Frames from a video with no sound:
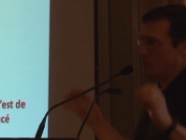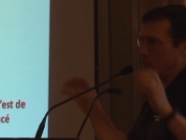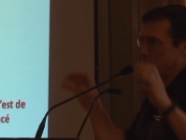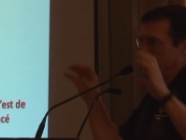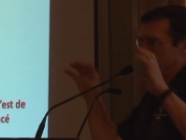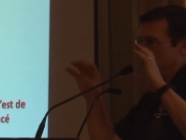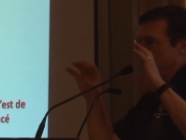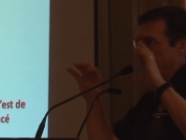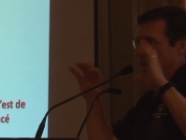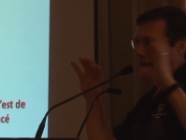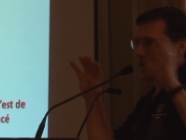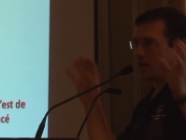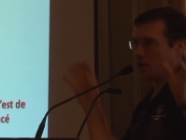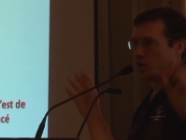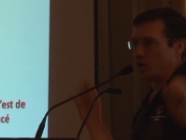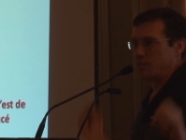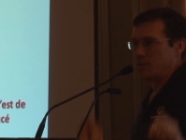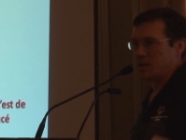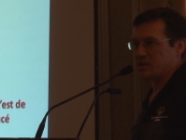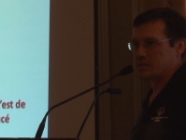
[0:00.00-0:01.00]
il, y a, des
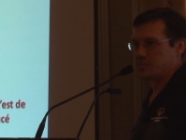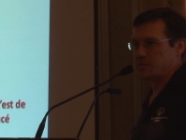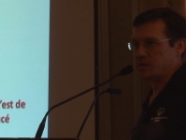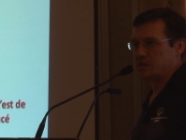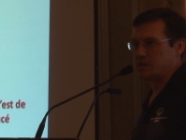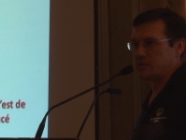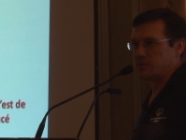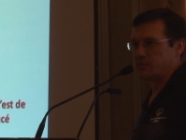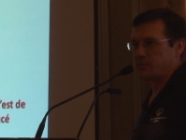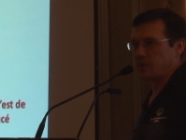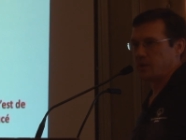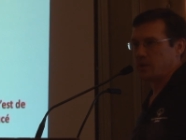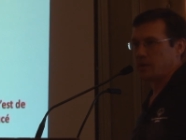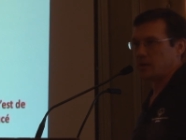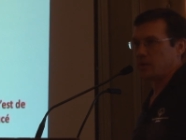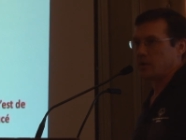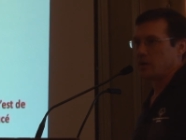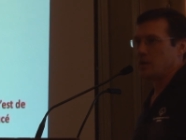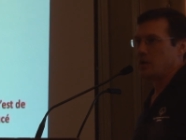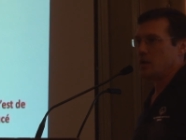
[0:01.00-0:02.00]
règlements
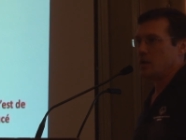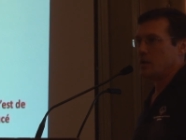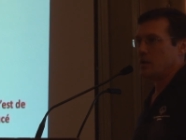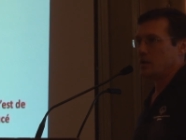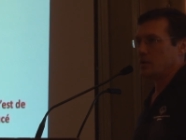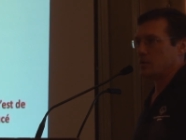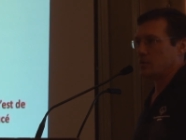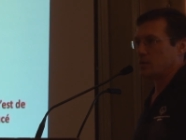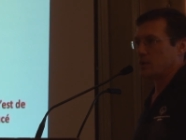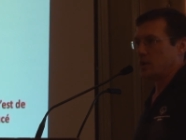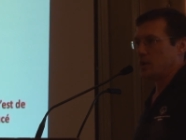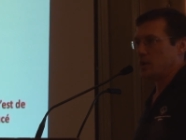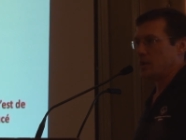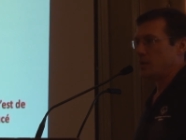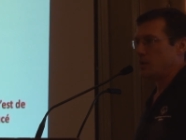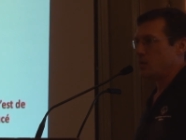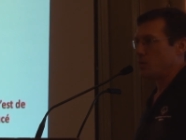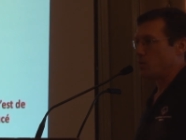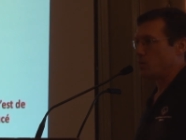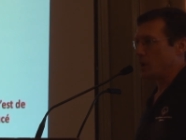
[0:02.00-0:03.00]
spécifiques.
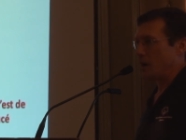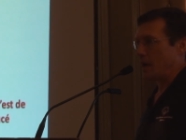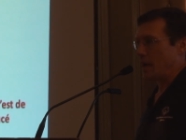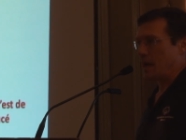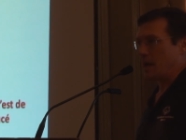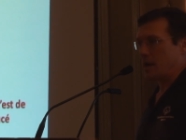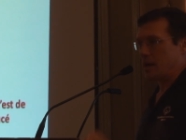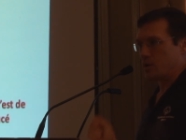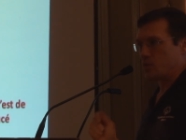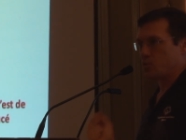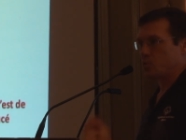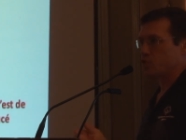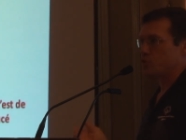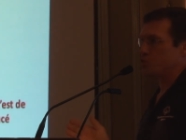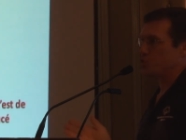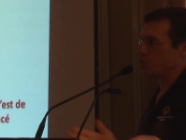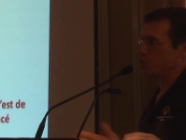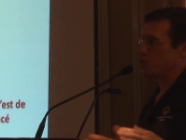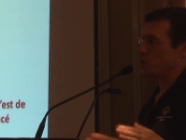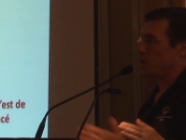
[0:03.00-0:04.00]
à, la course,
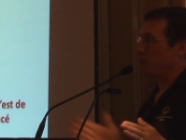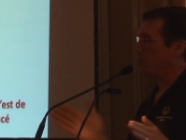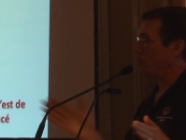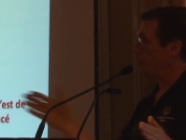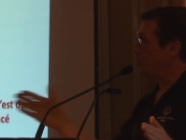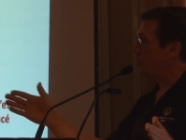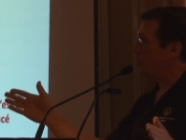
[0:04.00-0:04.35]
tu ne sors pas de